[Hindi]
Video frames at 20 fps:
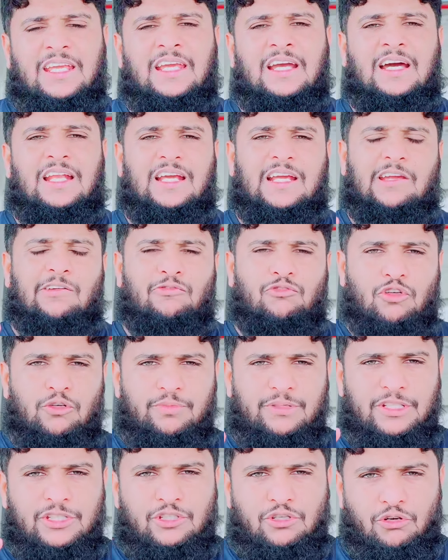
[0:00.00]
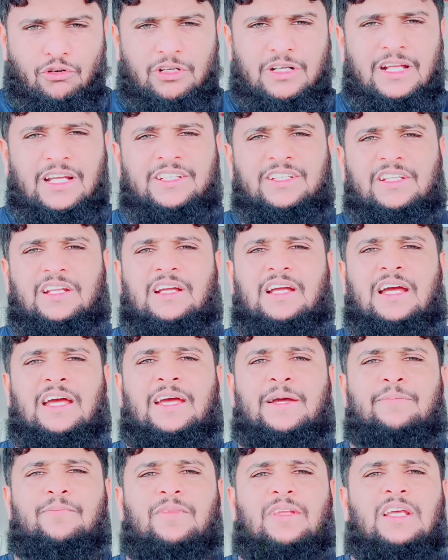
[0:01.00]
के हालांकि वो भी छोटा शिरका
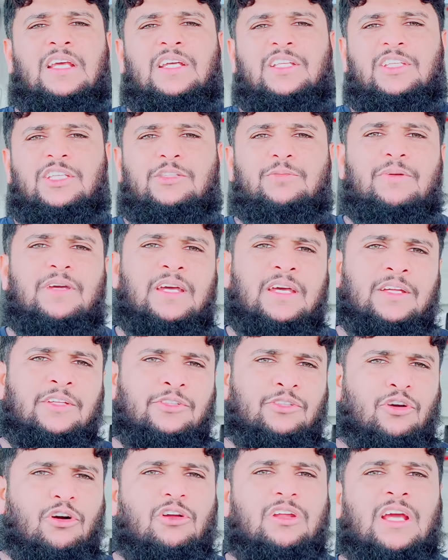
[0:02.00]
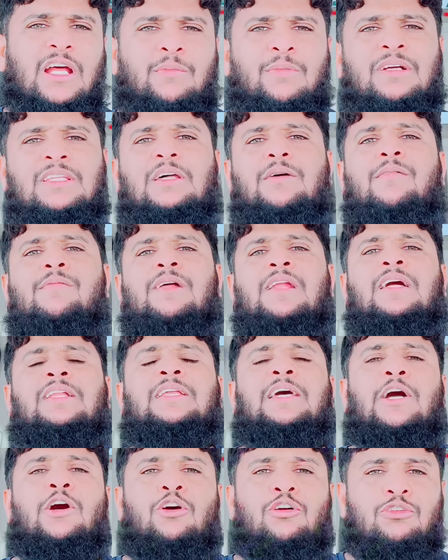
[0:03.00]
है जिसमें सौ रियाल मकतबा अमल
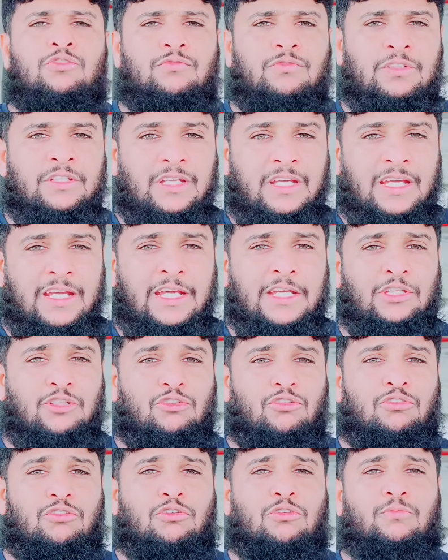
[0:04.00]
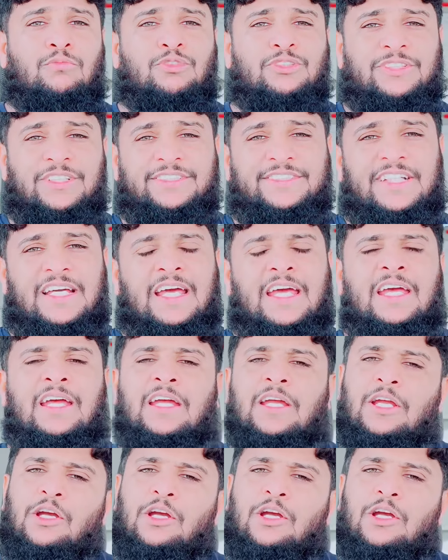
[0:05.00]
आता है और ये जो मुसस्सा है